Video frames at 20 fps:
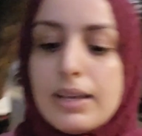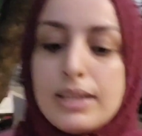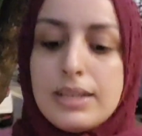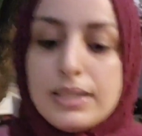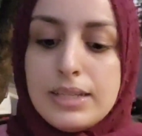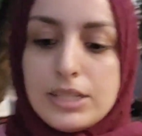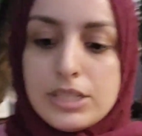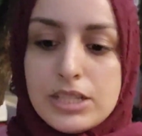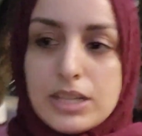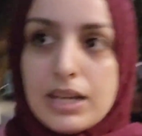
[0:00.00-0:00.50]
غير
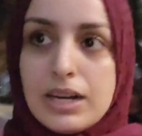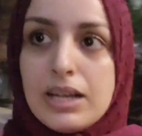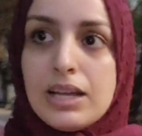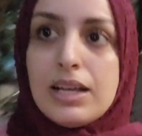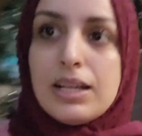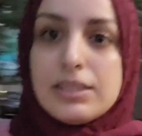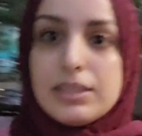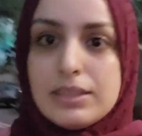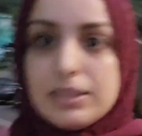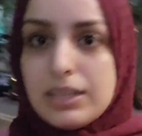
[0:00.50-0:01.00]
الاشاره
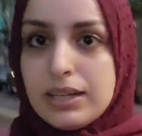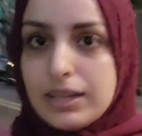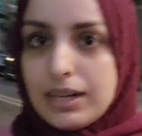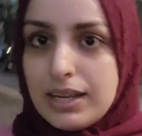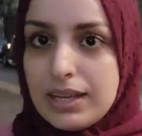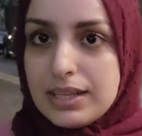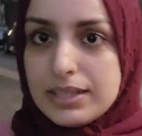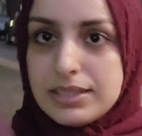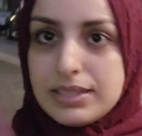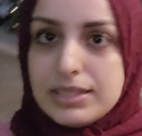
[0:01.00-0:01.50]
هاد الدار
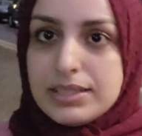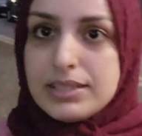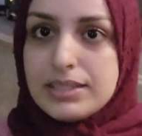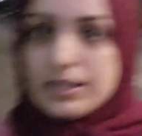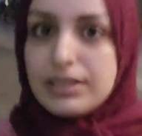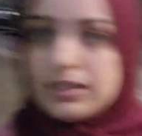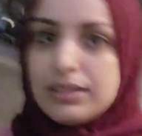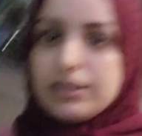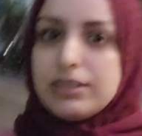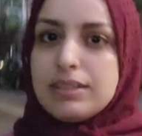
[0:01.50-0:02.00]
هادي
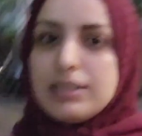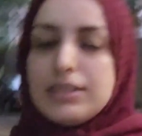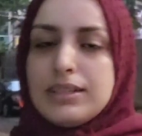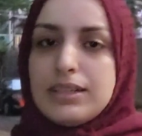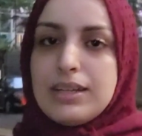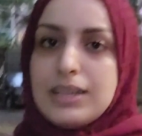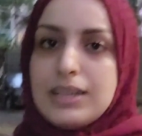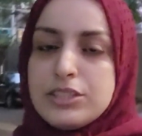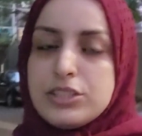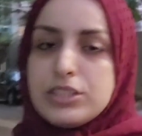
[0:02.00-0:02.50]
ديال
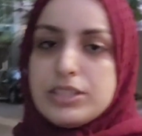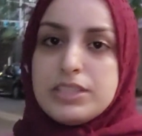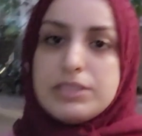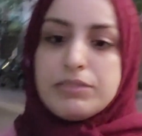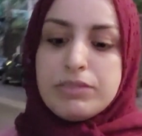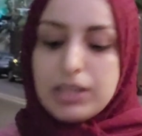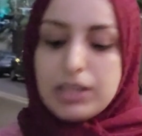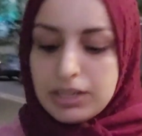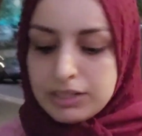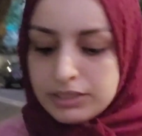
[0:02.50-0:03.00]
اجي
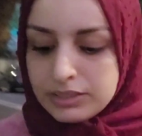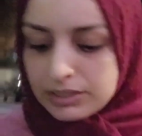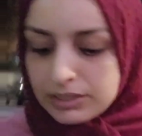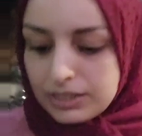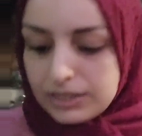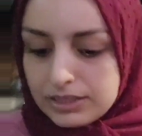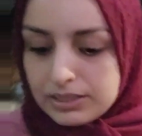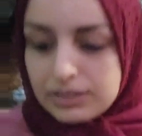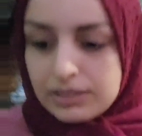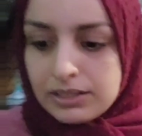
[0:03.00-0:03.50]
ديكان
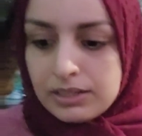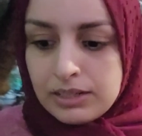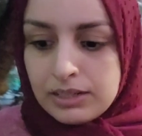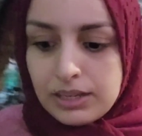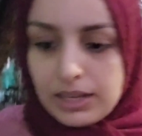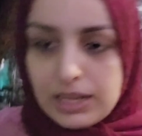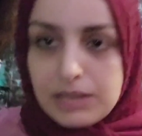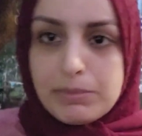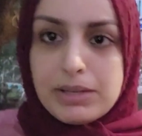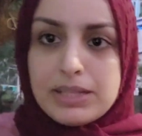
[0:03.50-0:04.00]

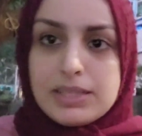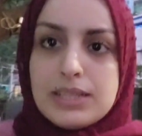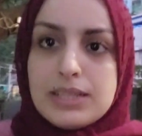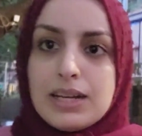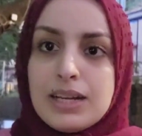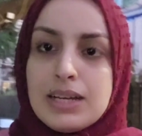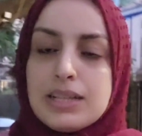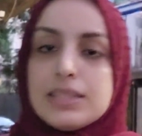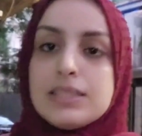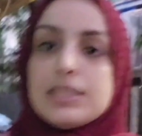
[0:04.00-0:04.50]
القيمه
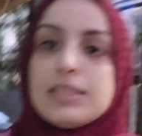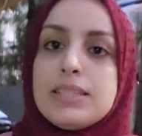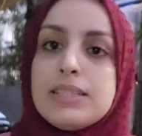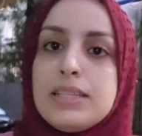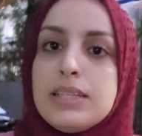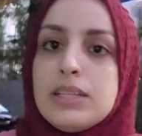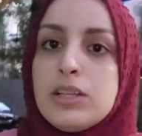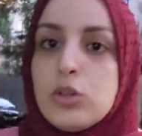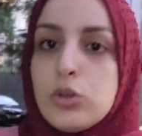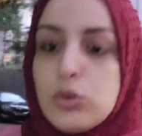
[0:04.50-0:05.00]
ديالها
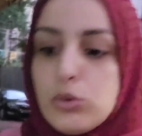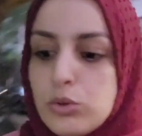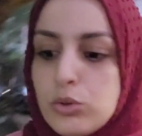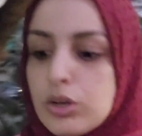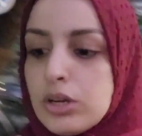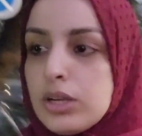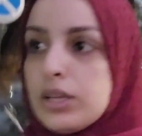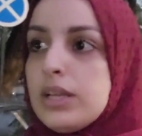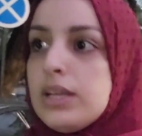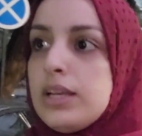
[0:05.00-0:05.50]
60 كرور
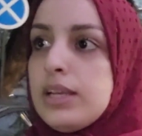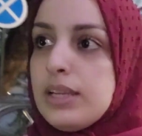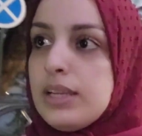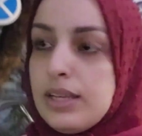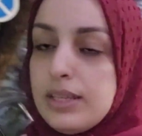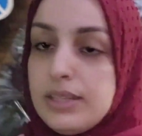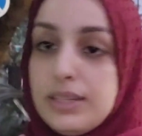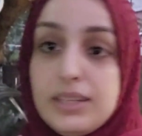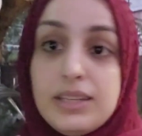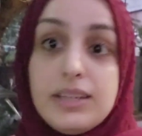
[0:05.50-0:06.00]

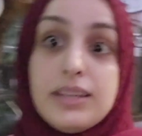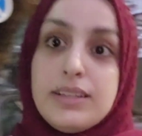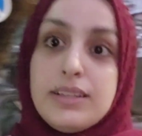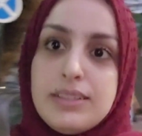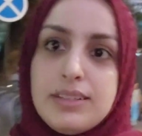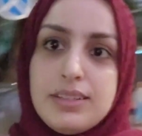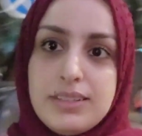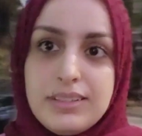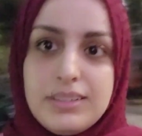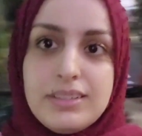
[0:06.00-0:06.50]
يعني
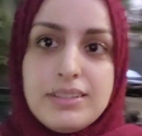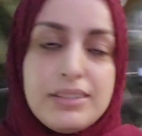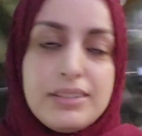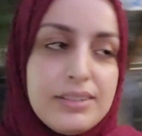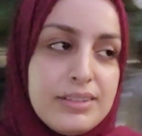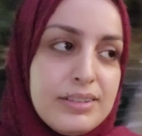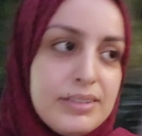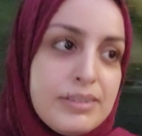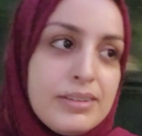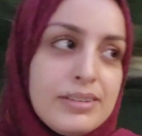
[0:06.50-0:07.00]

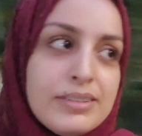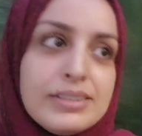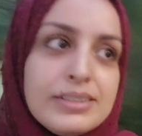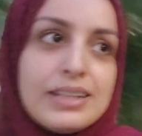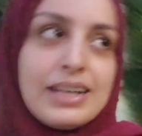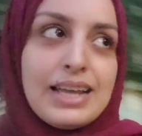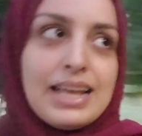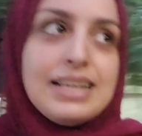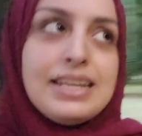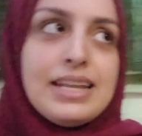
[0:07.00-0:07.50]

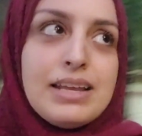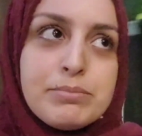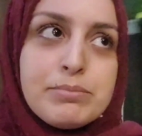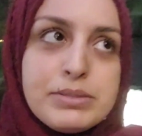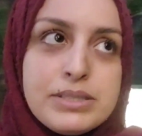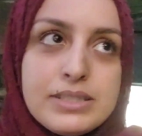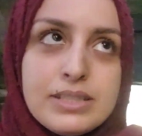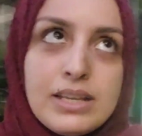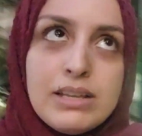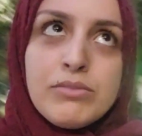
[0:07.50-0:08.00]
غاليه
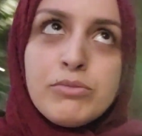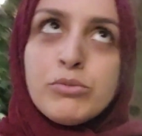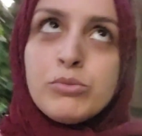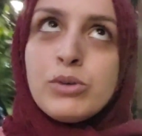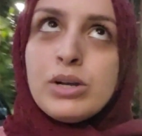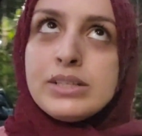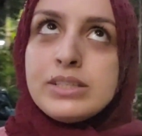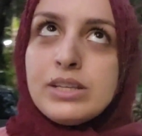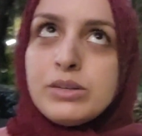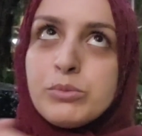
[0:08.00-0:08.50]
بزاف
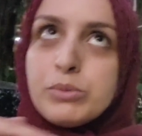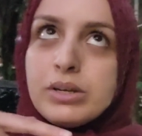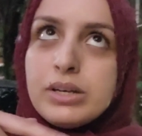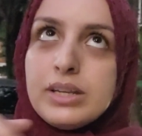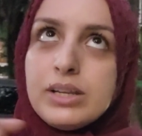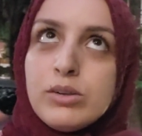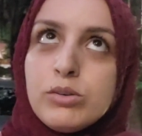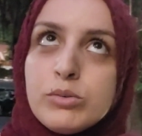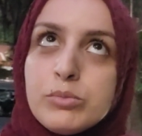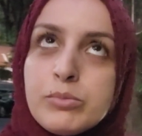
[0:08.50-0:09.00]
وغادي
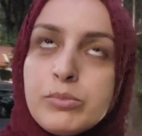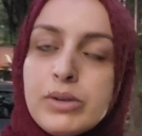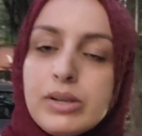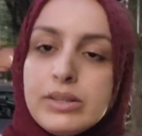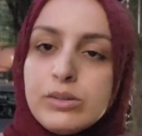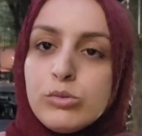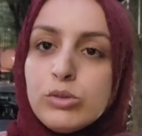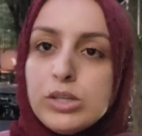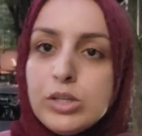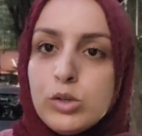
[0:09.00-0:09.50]
نوريكم
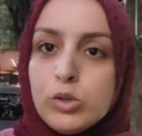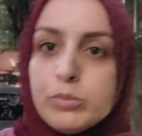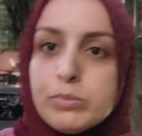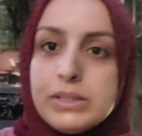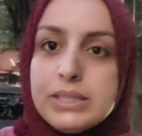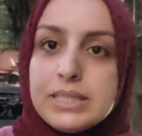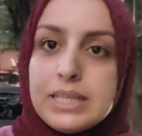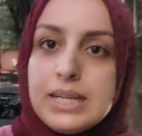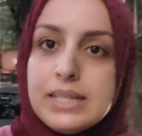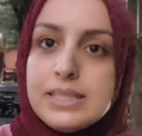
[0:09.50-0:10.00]
نقول لكم
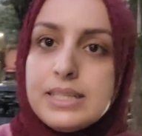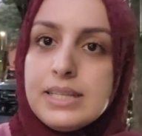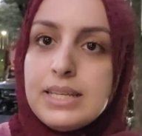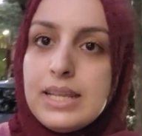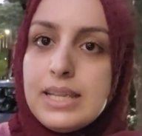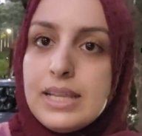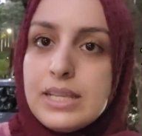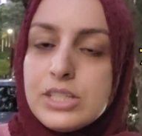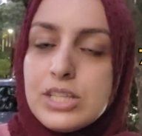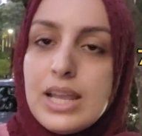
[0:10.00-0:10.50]
من تحت
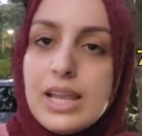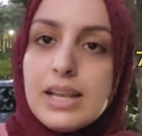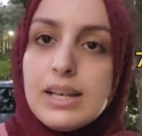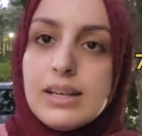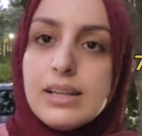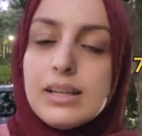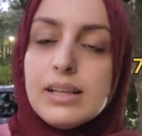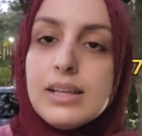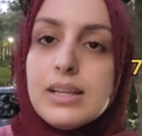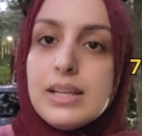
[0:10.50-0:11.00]
هنايا
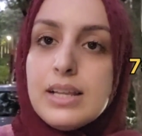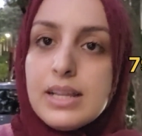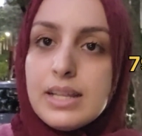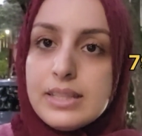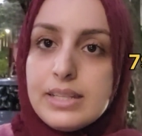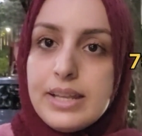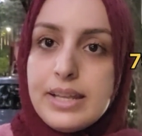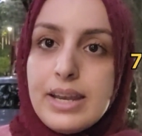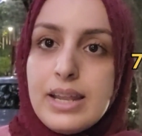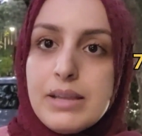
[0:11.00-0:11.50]
شحال
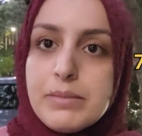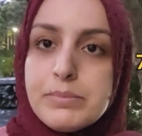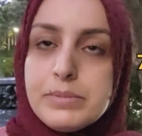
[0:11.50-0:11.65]
دايرها